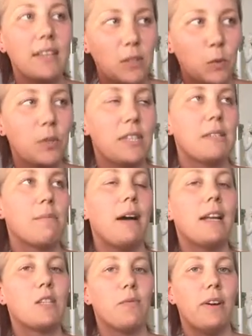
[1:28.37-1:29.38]
So, jetzt aber
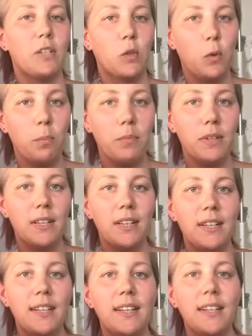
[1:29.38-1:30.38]
alles soweit rum.
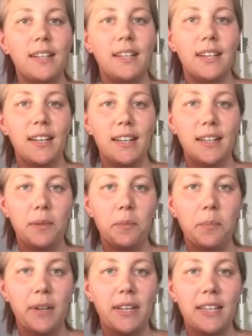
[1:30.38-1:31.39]

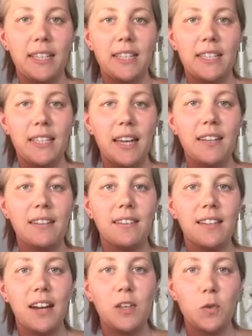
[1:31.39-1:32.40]
Ähm, meine ganzen
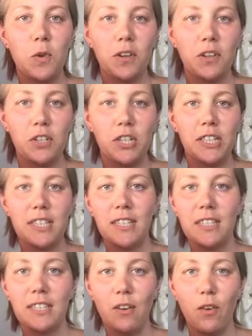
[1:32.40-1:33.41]
anderen Nachsorgegeschichten
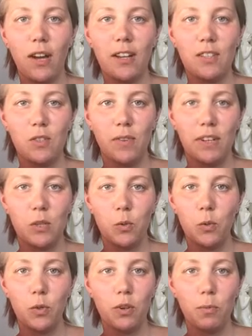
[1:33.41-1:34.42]
sind auch alles soweit
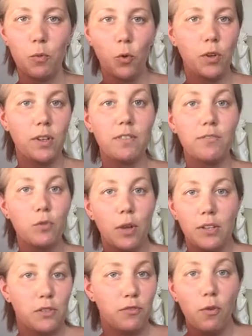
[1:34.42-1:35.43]
gut und im Grunde,
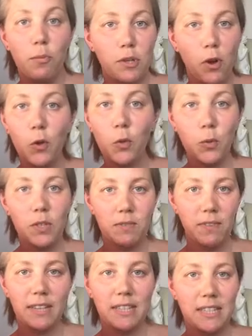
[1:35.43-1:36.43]
also ich fühle mich auch gut. Es
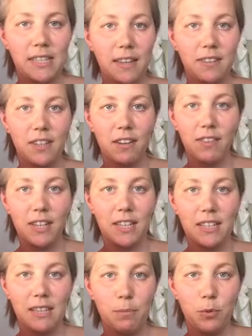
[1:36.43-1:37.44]
war jetzt nicht, dass ich irgendwie
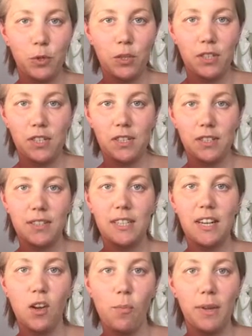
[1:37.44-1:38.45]
gedacht habe, oh Gott, äh, ich
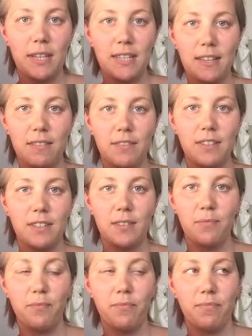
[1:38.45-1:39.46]
glaube ernsthaft,
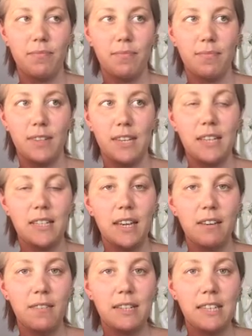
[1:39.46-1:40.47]
ähm, ich hätte
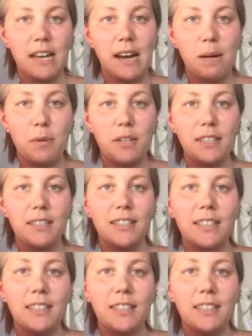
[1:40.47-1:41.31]
irgendwas, aber